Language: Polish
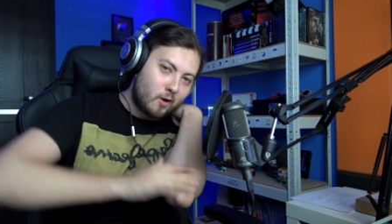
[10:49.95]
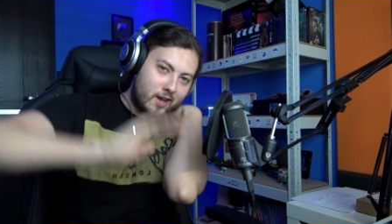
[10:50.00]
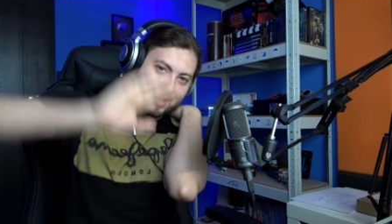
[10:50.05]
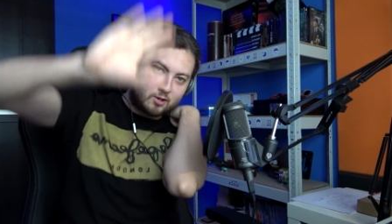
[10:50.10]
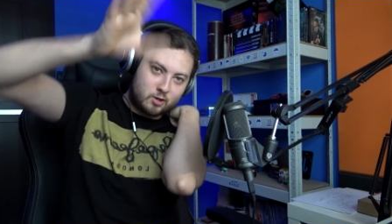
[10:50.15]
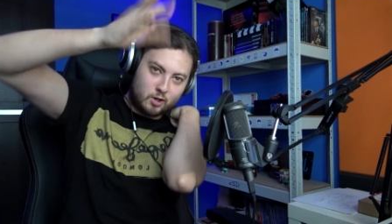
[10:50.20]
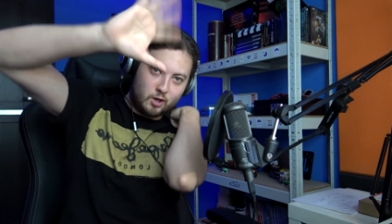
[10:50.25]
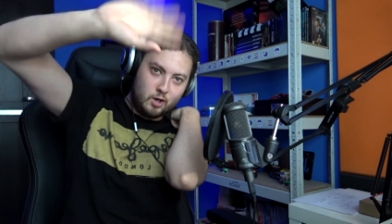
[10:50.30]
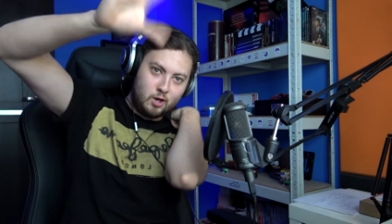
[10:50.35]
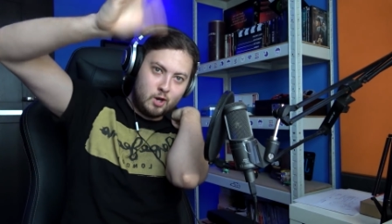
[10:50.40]

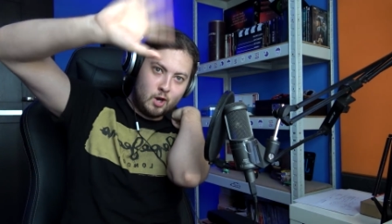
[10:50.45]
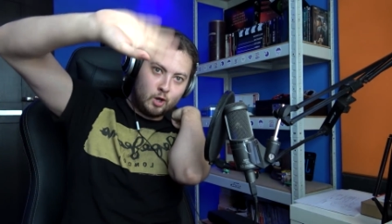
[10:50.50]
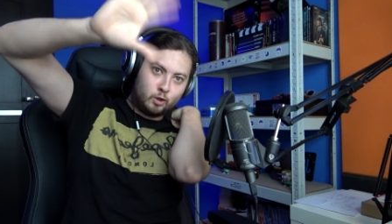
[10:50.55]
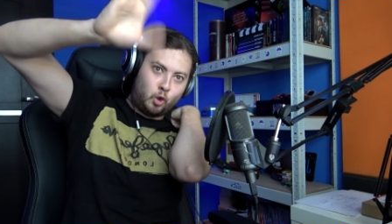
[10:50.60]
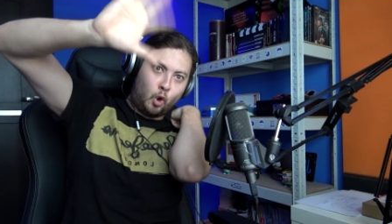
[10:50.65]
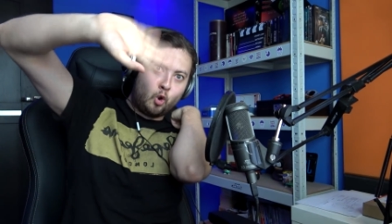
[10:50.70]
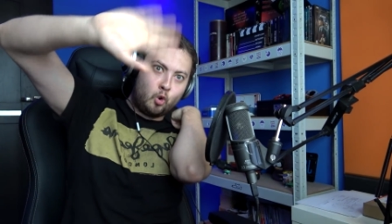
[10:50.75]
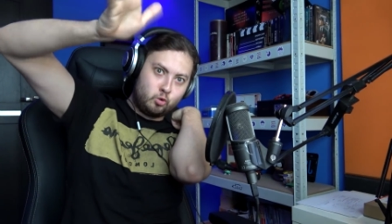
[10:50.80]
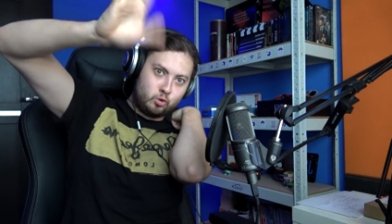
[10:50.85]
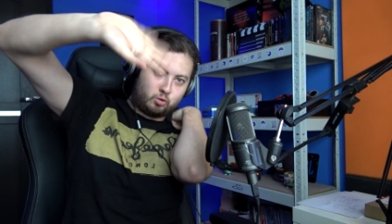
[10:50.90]
łokieć i
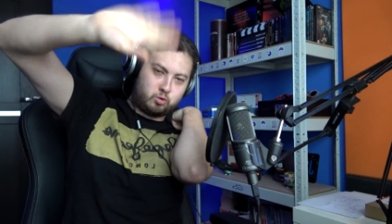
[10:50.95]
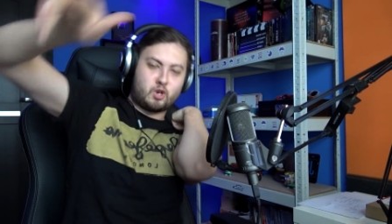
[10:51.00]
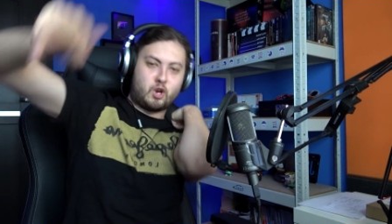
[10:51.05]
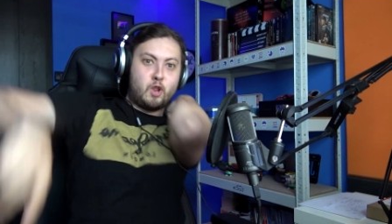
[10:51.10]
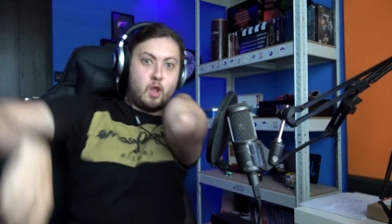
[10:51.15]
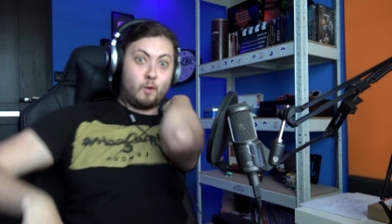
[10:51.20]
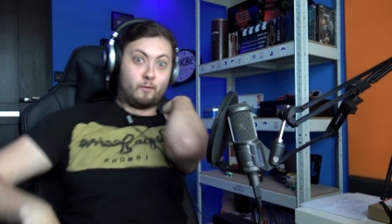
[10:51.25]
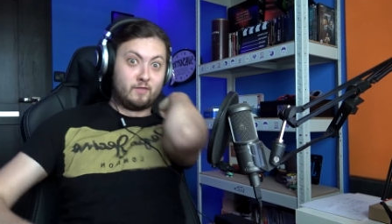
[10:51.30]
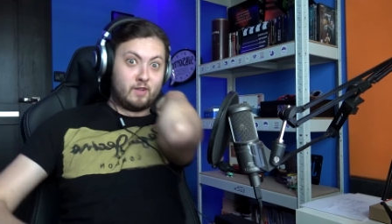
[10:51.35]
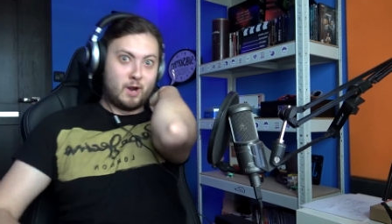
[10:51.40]
do
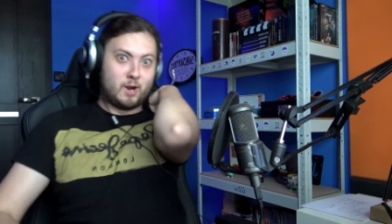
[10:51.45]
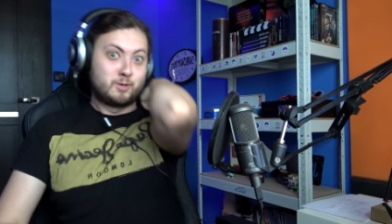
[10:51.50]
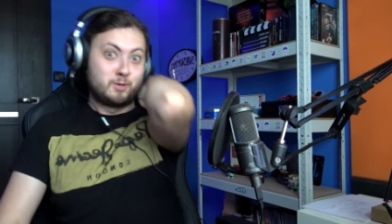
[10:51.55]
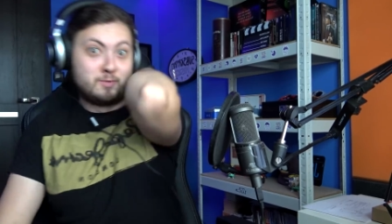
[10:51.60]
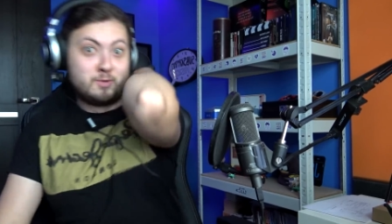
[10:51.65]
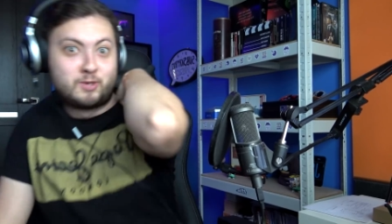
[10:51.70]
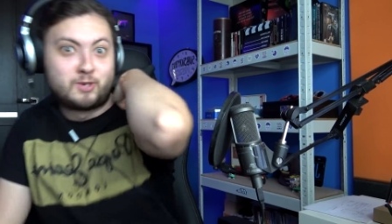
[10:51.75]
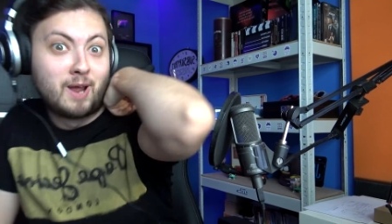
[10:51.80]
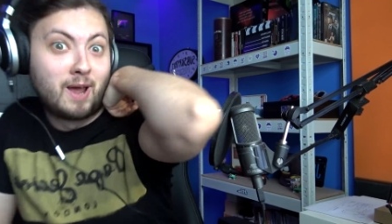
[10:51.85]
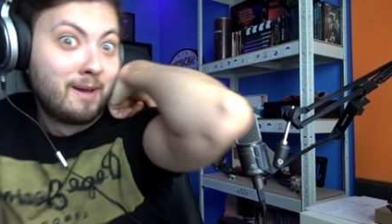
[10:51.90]
usłyszenia. Na
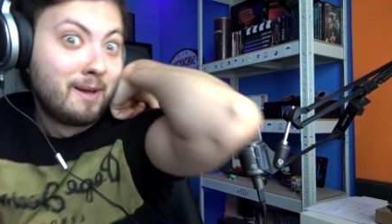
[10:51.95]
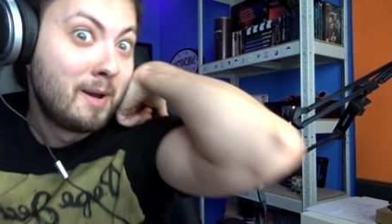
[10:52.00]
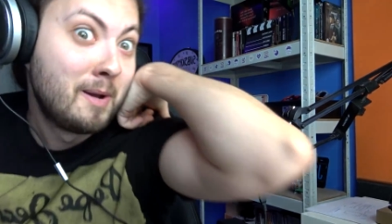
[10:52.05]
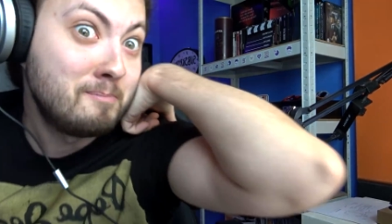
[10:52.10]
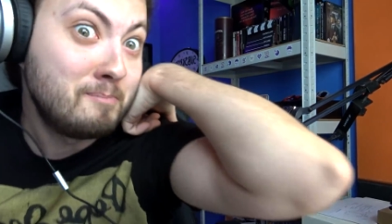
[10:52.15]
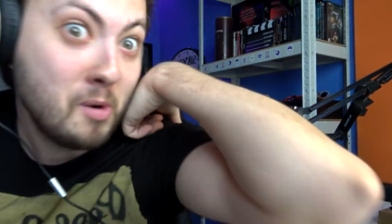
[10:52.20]
razie myszce.